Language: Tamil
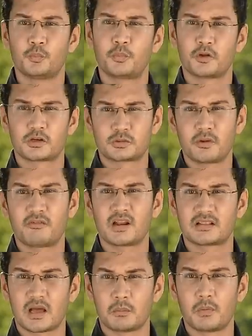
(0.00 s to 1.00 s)
முப்பது வருஷமா
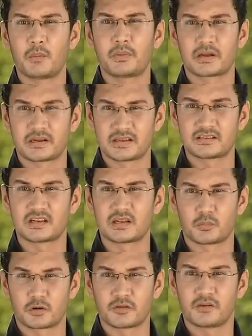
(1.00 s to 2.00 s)
வளர்த்த அம்மா அப்பா கிட்டயே
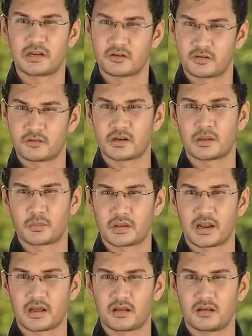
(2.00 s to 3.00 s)
சண்டையை போட்டு வீட்டை விட்டு வெளில
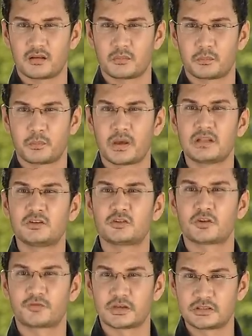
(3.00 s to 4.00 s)
போயிடுறாங்க
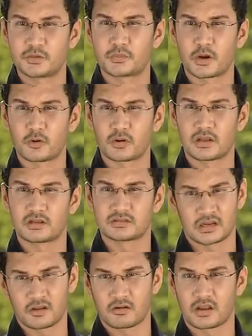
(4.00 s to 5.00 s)
பதினஞ்சு வருஷம் ஃப்ரெண்ட்ஷிப் நடுவில்
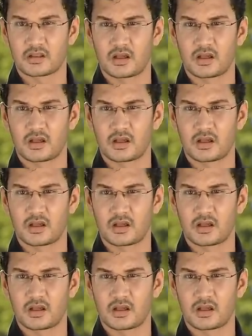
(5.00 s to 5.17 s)
சண்டை